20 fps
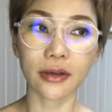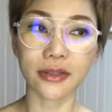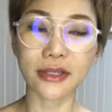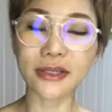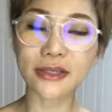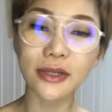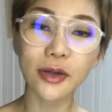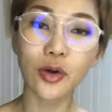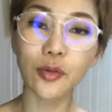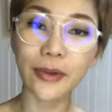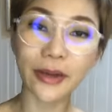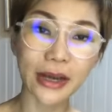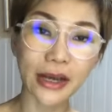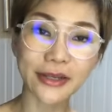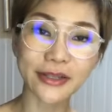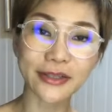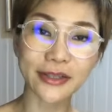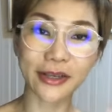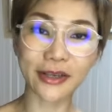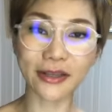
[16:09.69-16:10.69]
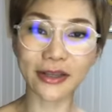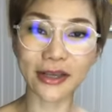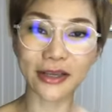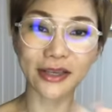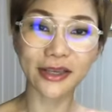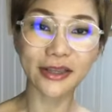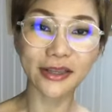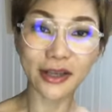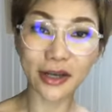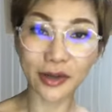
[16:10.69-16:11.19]
จริงๆโอเมก้า 6 เนี่ย
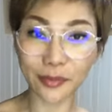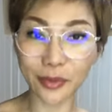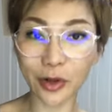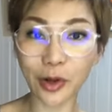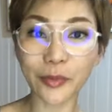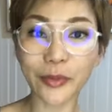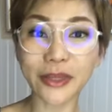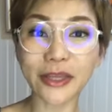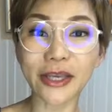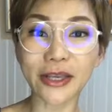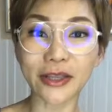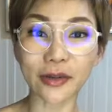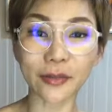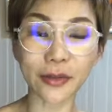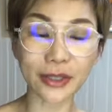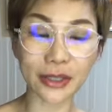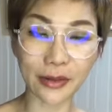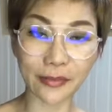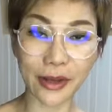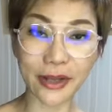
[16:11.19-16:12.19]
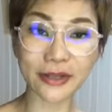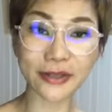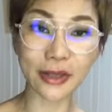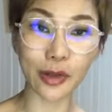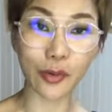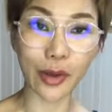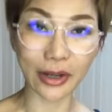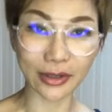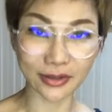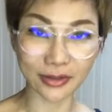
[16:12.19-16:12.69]
กินเยอะมันก็ไม่ดีนะมันทำให้เซล
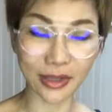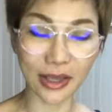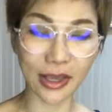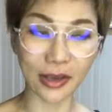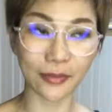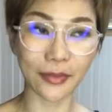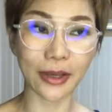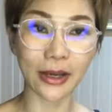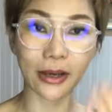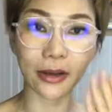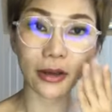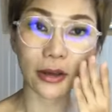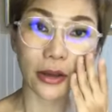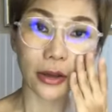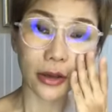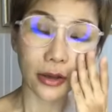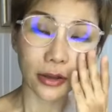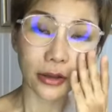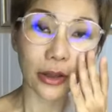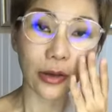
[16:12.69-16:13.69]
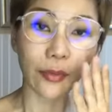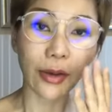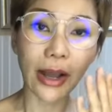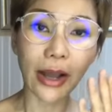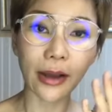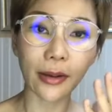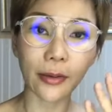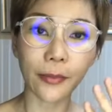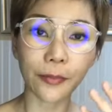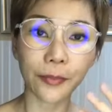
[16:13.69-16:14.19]
ล์อักเสบนะคะแต่ว่า